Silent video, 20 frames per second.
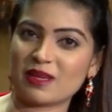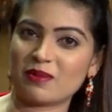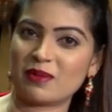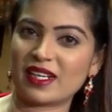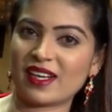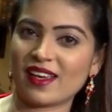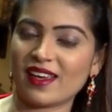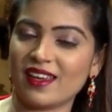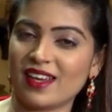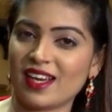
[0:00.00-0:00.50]

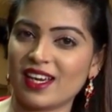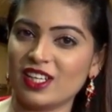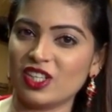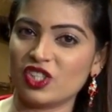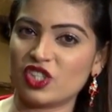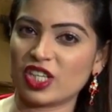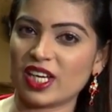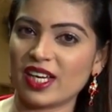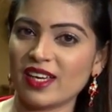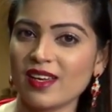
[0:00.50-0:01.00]
అనమాట ఇరానీ
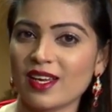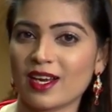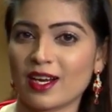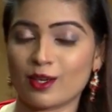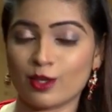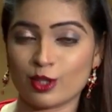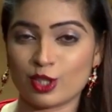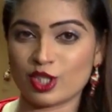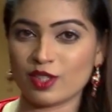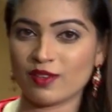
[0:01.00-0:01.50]
ఛాయ్
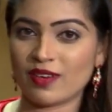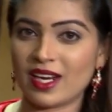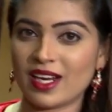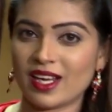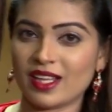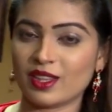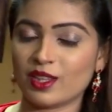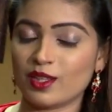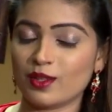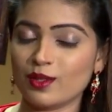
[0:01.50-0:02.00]
ఇక్కడికి వచ్చిన
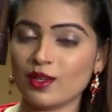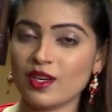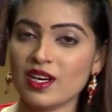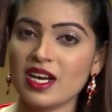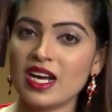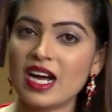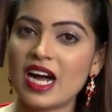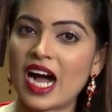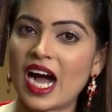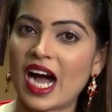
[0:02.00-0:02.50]
వాళ్ళందరూ
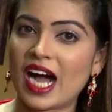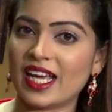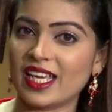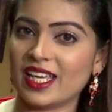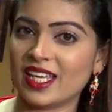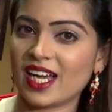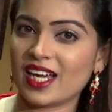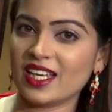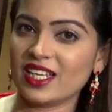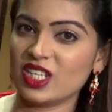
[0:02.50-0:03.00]
ఆ
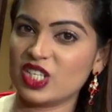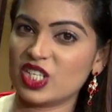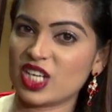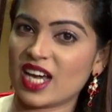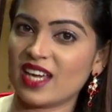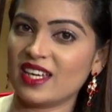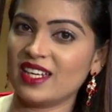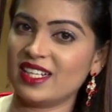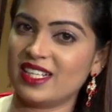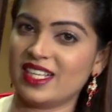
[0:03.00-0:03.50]
ఇరానీ
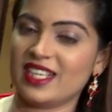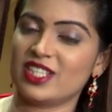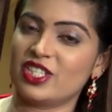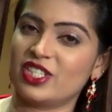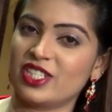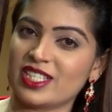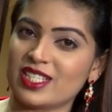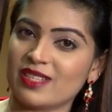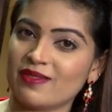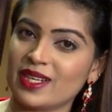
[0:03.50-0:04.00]
ఛాయ్ని
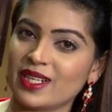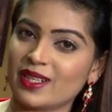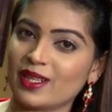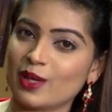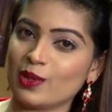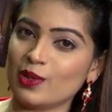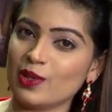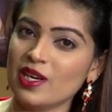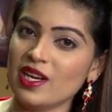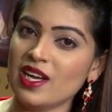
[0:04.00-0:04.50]
టేస్ట్ చేసి
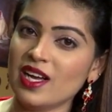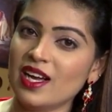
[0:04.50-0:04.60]
వెళ్తారు